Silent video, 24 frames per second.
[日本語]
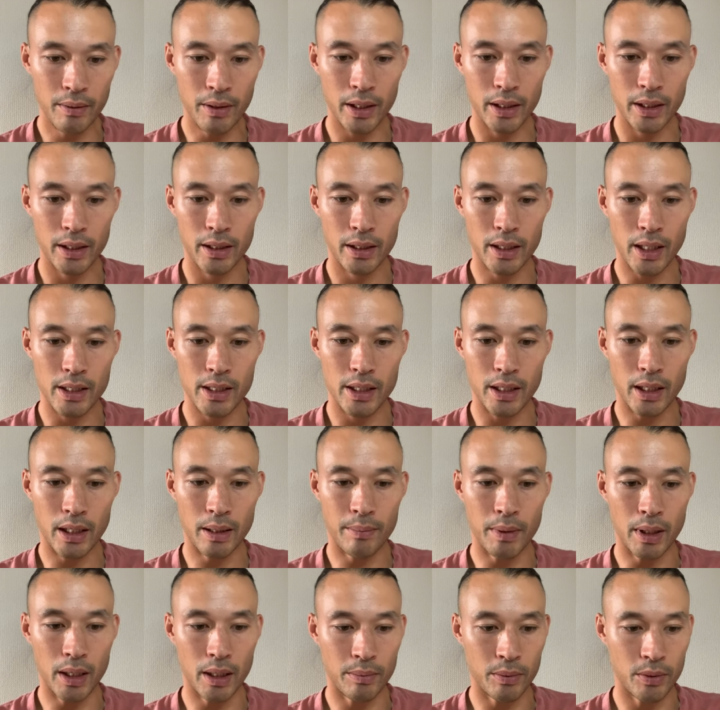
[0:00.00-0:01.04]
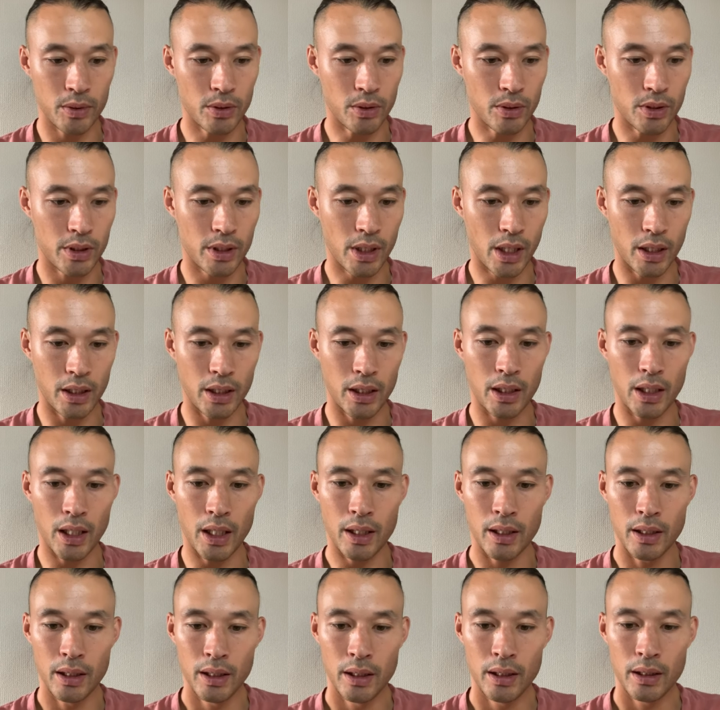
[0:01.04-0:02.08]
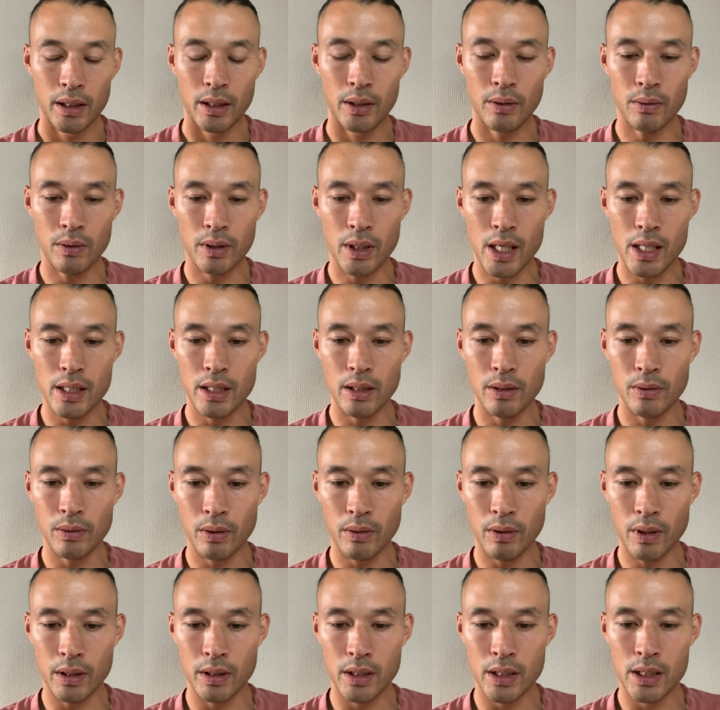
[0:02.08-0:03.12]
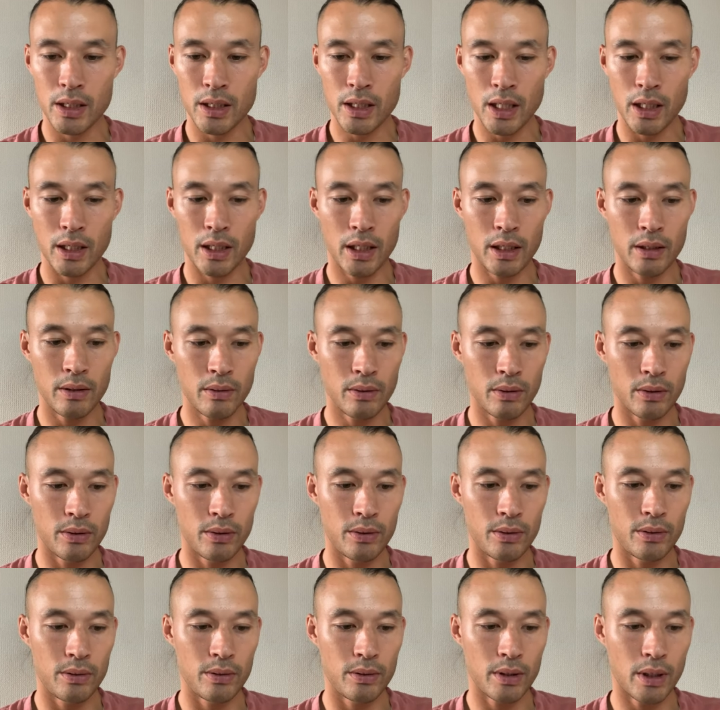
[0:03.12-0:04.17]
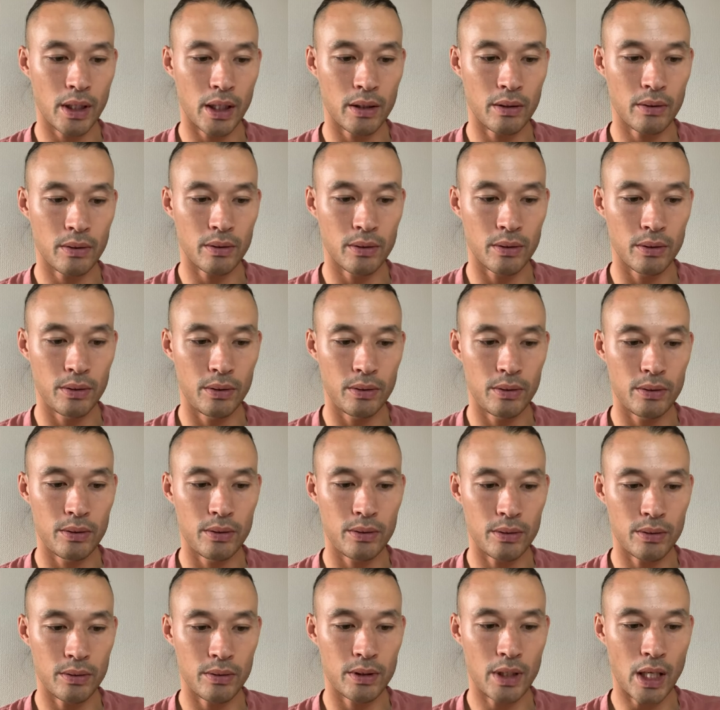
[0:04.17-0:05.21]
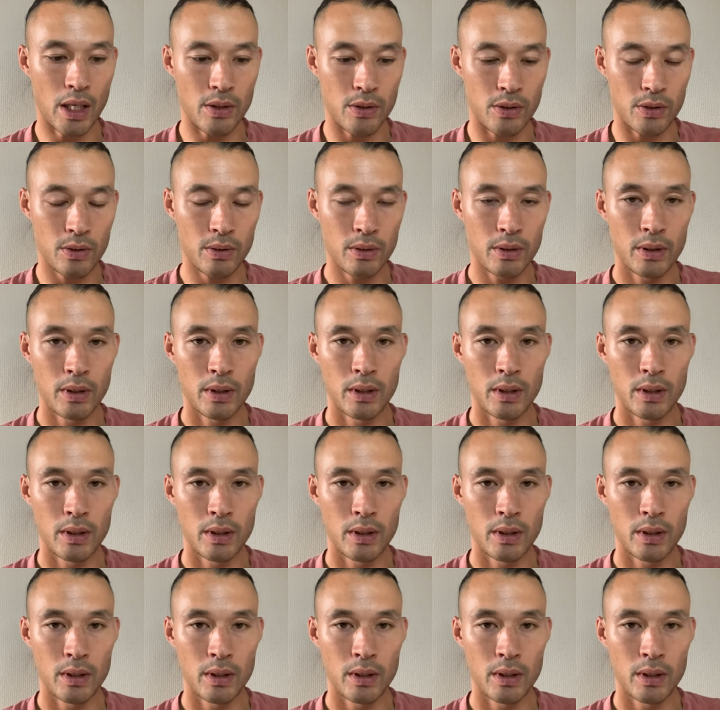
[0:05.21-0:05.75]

は1回生からまあもちろん試合に出て、4回戦の時は西海岸の優あの優秀選手、